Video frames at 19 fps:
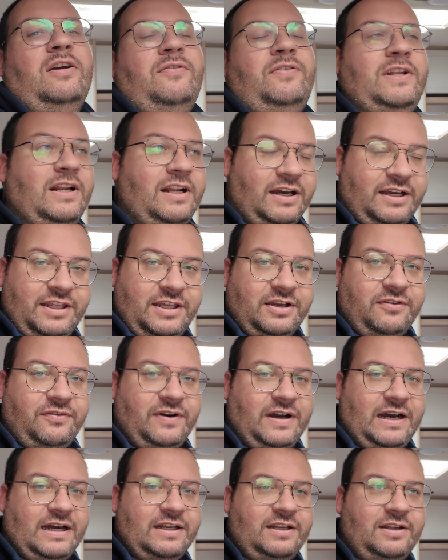wieder nach hier
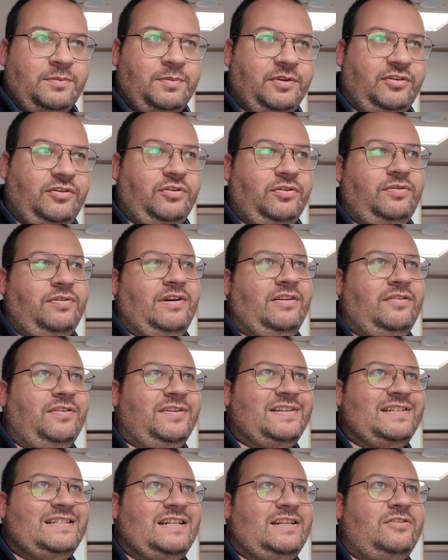gefahren, beziehungsweise wir
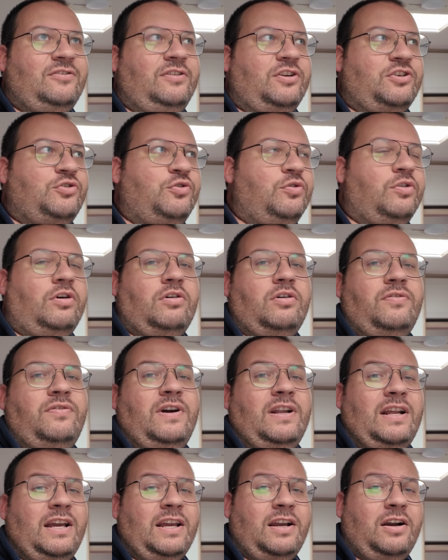sind dann noch nach Schöngau
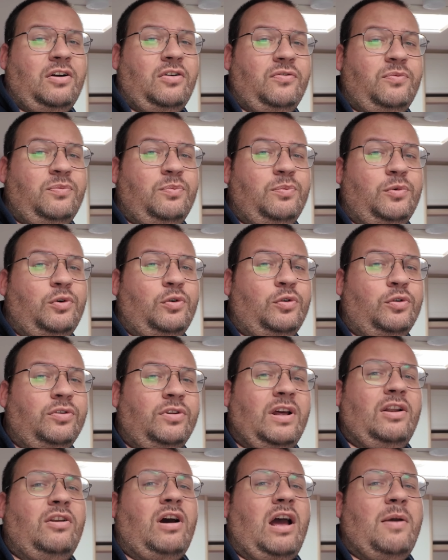gefahren, einkaufen und
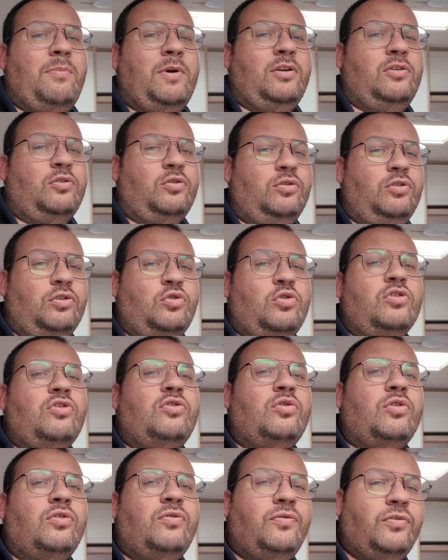dann noch einmal eine Runde kurz
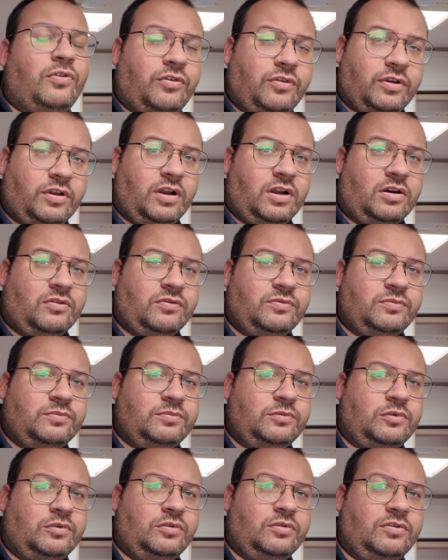durch Füssen
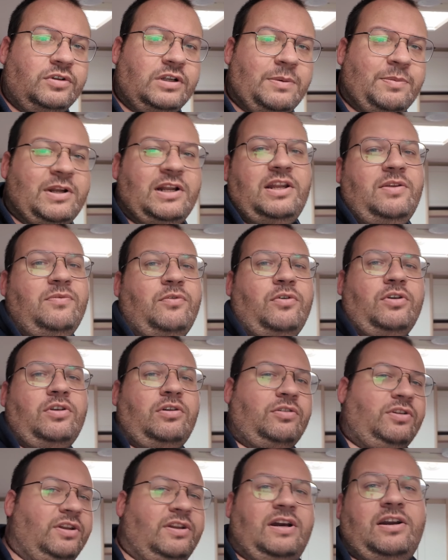gelaufen. Und, aber dann nehmen wir
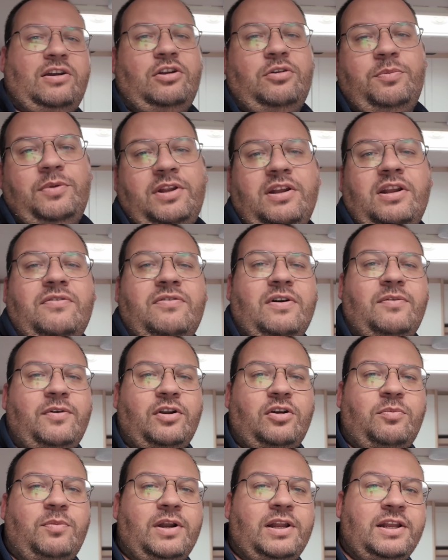euch auch die Tage noch mit hin, da fahren wir
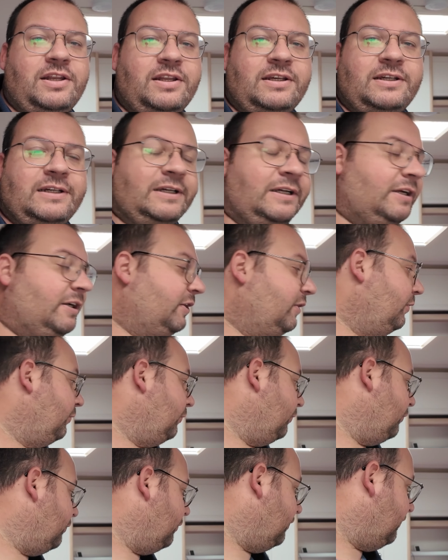nochmal hin.
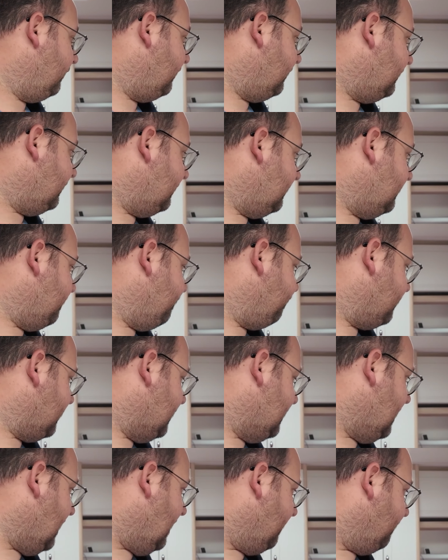Und äh,
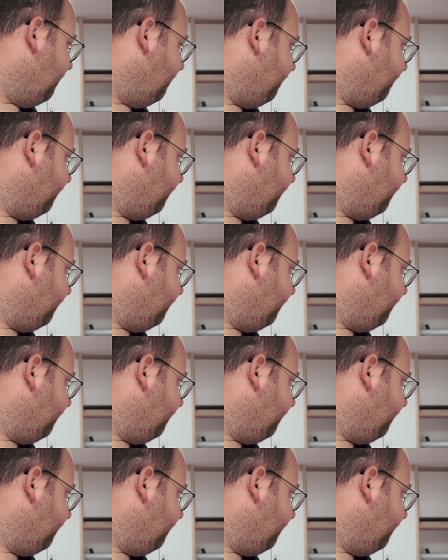ja,